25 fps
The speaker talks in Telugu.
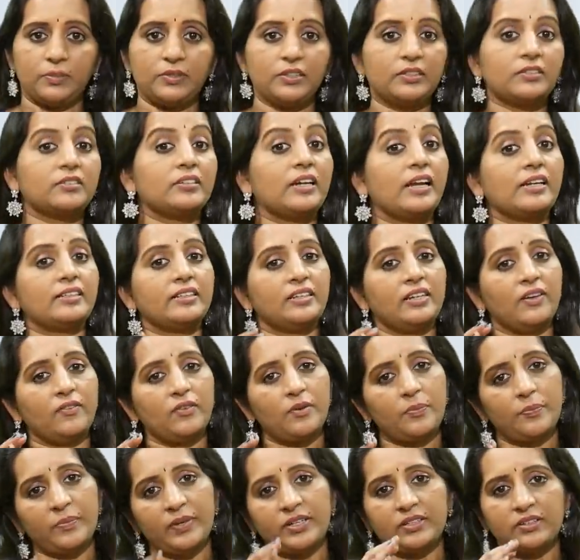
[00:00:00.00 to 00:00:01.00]
పర్సనాలిటీ
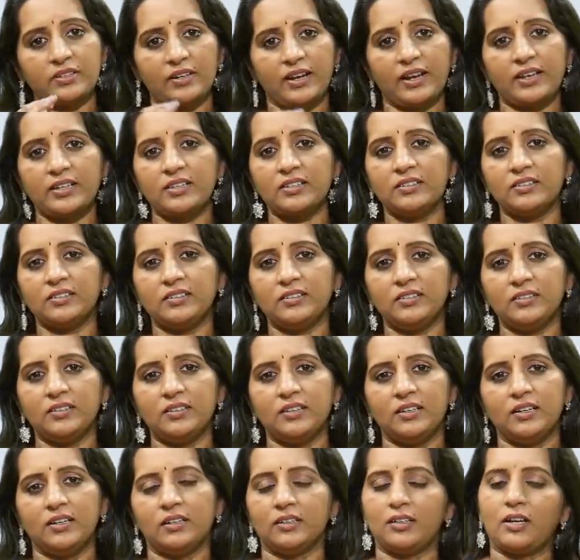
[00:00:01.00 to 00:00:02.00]
డెవలప్మెంట్ ట్రైనర్
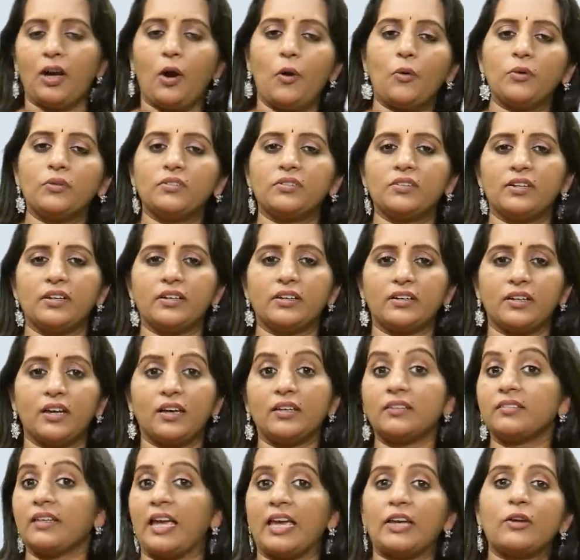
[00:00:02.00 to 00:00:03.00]
కౌన్సిలర్గా
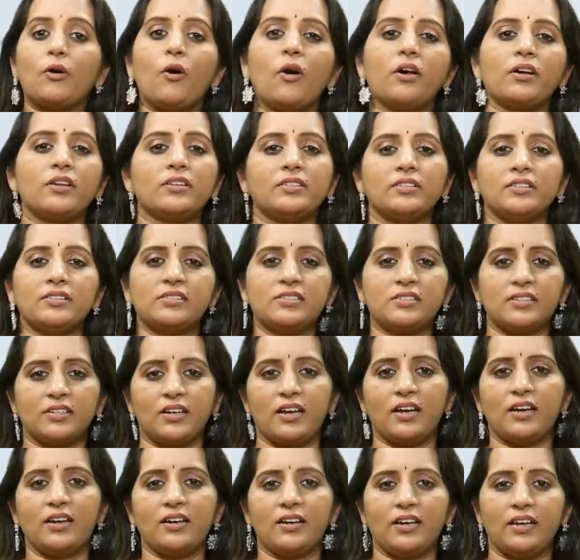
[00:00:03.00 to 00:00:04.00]

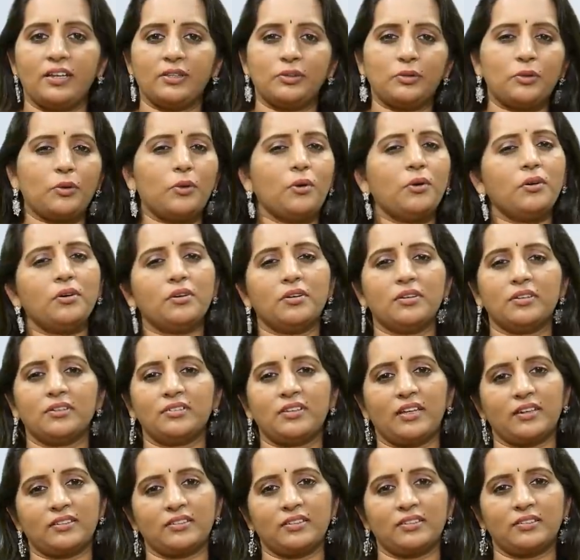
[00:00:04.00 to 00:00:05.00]
సైకాలజిస్ట్గా ఎంతో
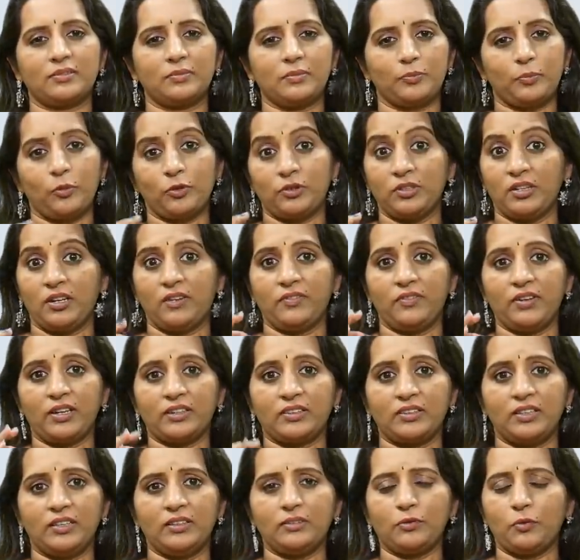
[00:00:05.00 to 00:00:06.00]
సక్సెస్ పొందిన
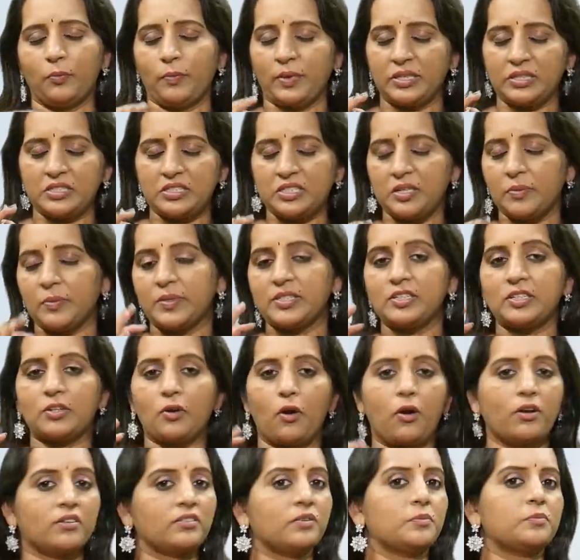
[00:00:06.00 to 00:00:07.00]
వ్యక్తి సో మంచి మంచి
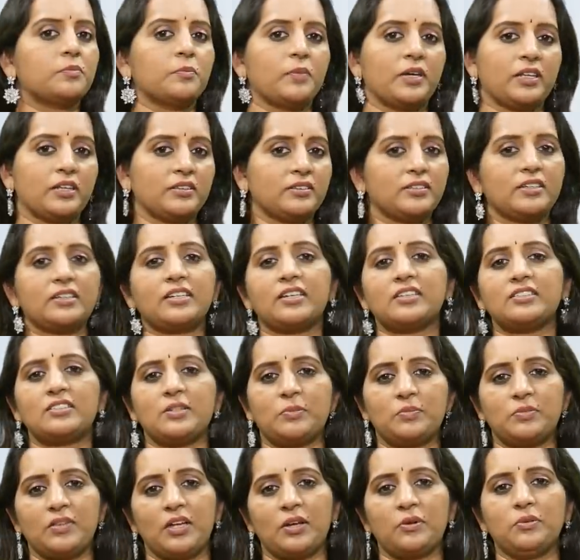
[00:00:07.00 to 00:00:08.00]
కాన్సెప్ట్స్ మన అందరికీ
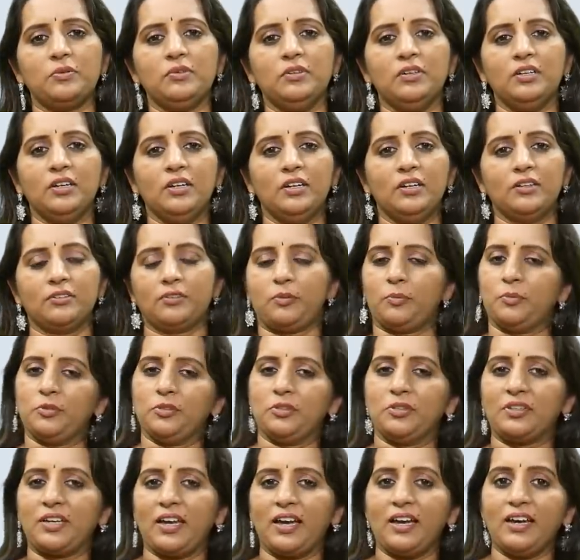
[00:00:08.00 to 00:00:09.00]
చెప్తారు సో
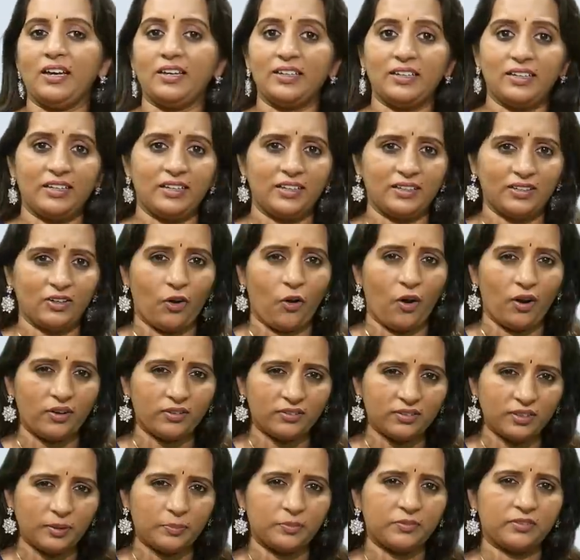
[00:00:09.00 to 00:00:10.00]
ముందుగా ఈ
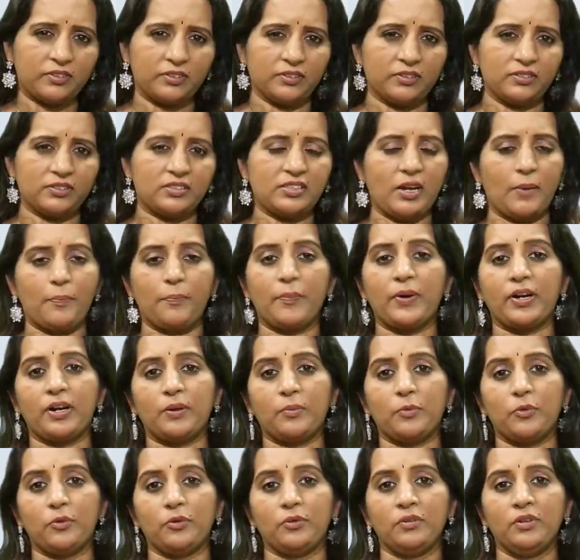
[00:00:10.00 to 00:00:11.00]
కాన్సెప్ట్స్
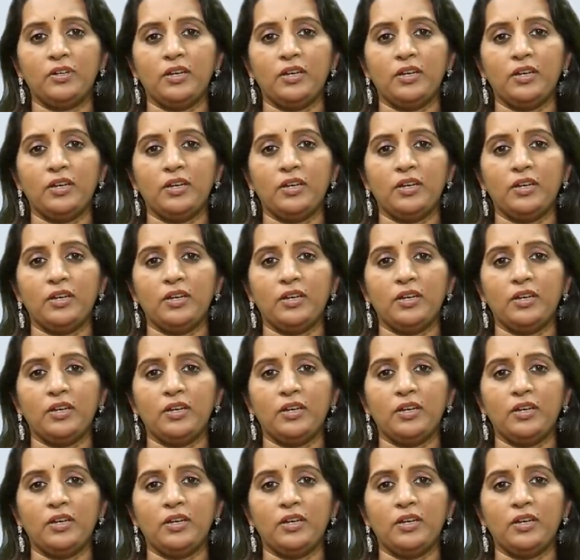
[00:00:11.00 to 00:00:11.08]
చెప్పడము